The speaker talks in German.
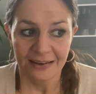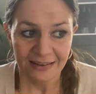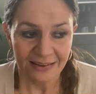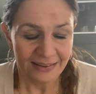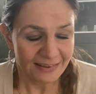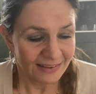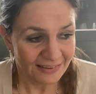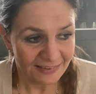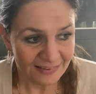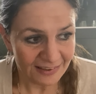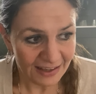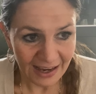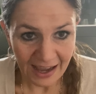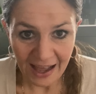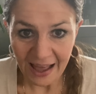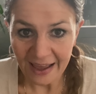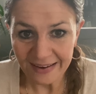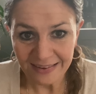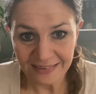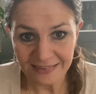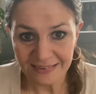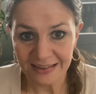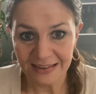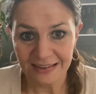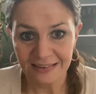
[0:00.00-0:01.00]
diese
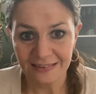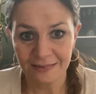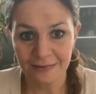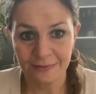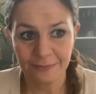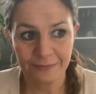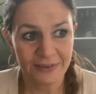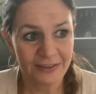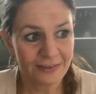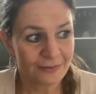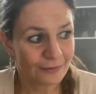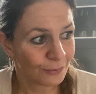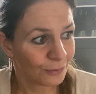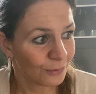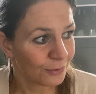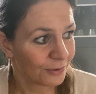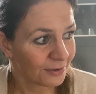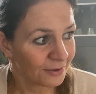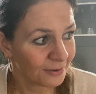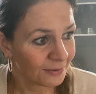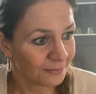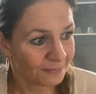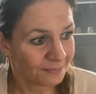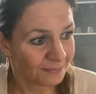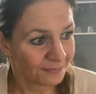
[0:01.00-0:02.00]
Reise ist wie so
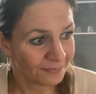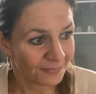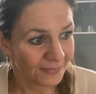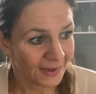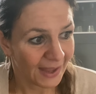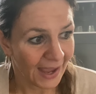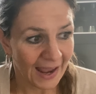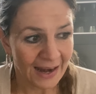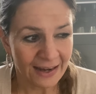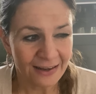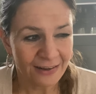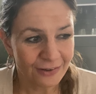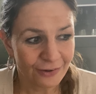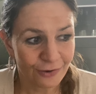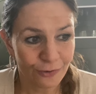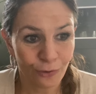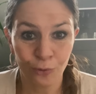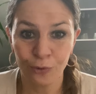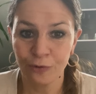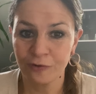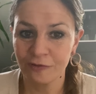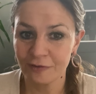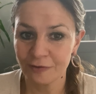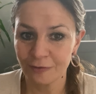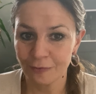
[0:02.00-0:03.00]
ein
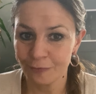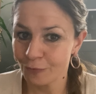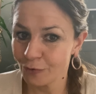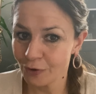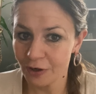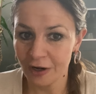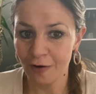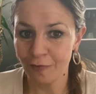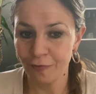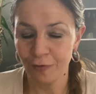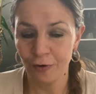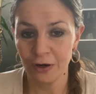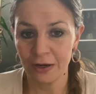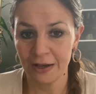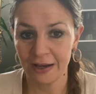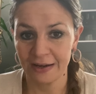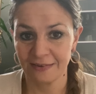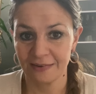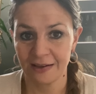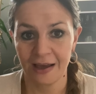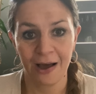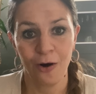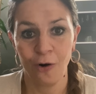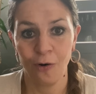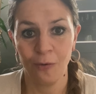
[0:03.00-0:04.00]
endlos wundervoller
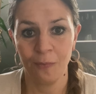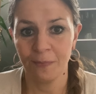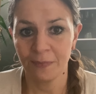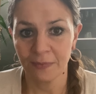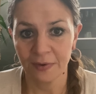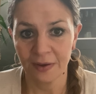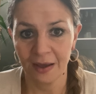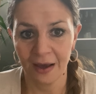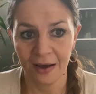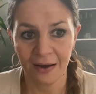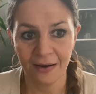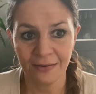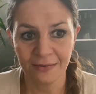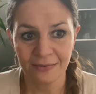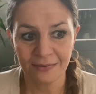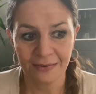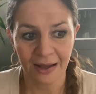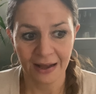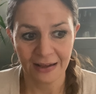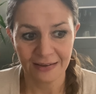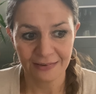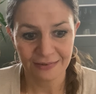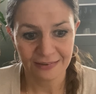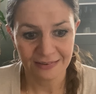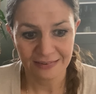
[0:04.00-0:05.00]
Traum. Ja?
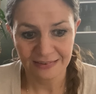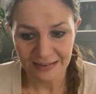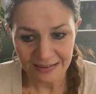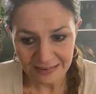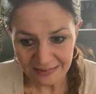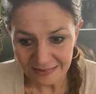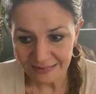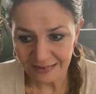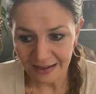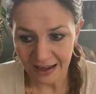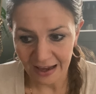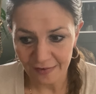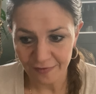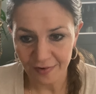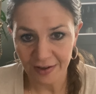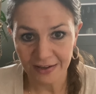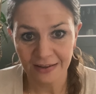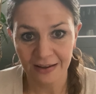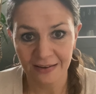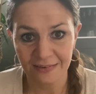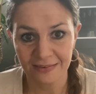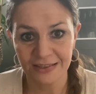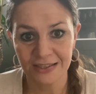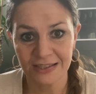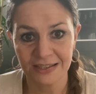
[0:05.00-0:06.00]
Also es ist einfach,
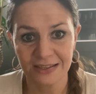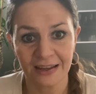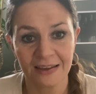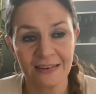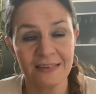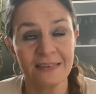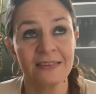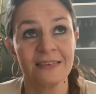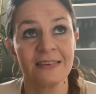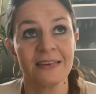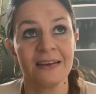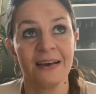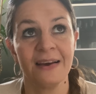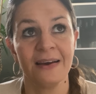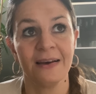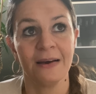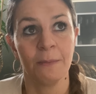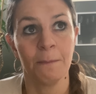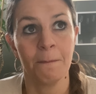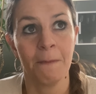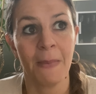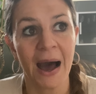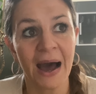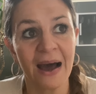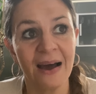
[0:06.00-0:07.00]
dass ich das
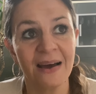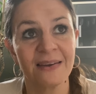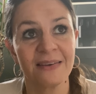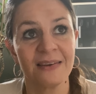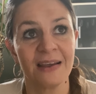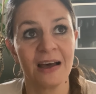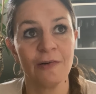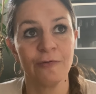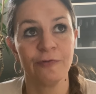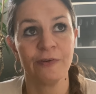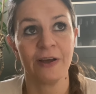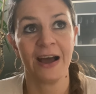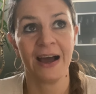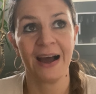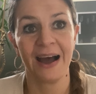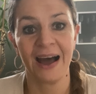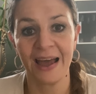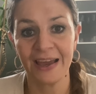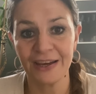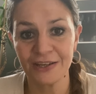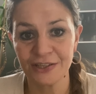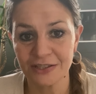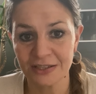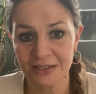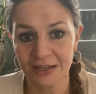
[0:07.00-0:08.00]
machen darf,
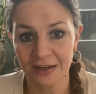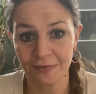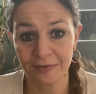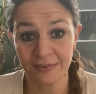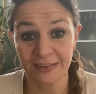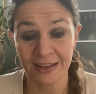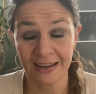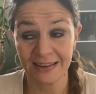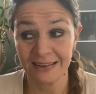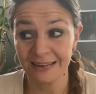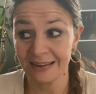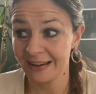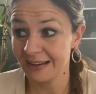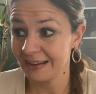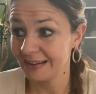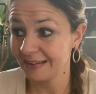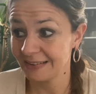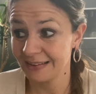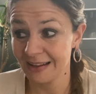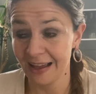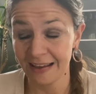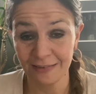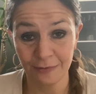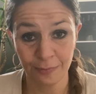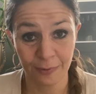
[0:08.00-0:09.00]
erreichen darf, dann
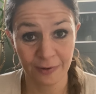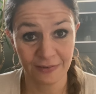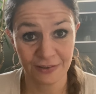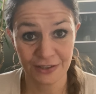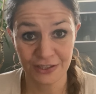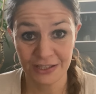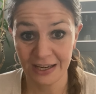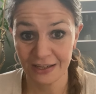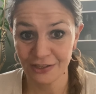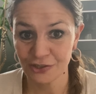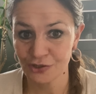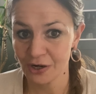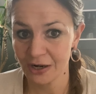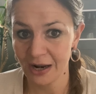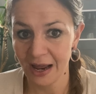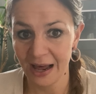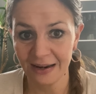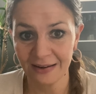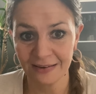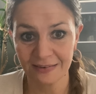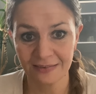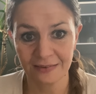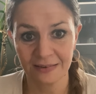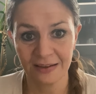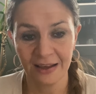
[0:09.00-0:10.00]
das, was ich jetzt schon
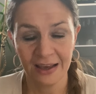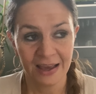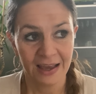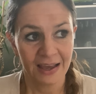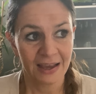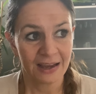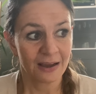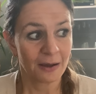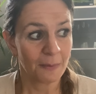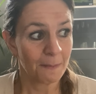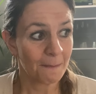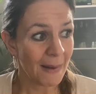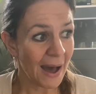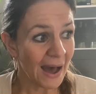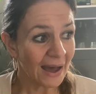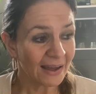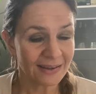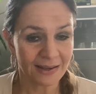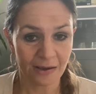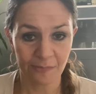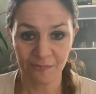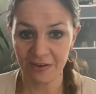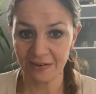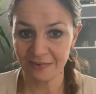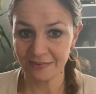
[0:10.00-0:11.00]
alles
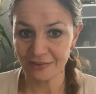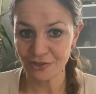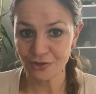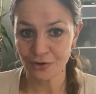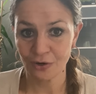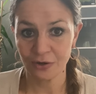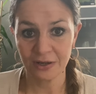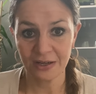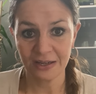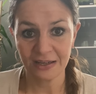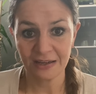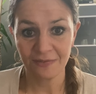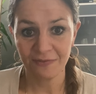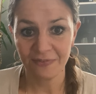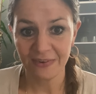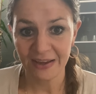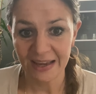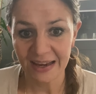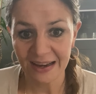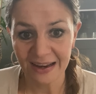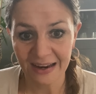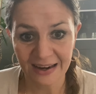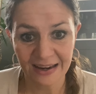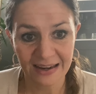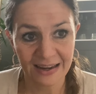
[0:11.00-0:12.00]
gemacht habe, was ich schon in die
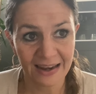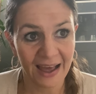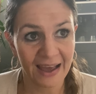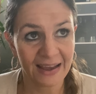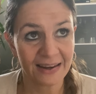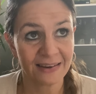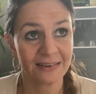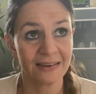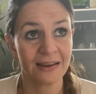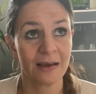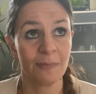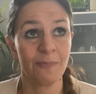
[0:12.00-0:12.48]
Wege geleitet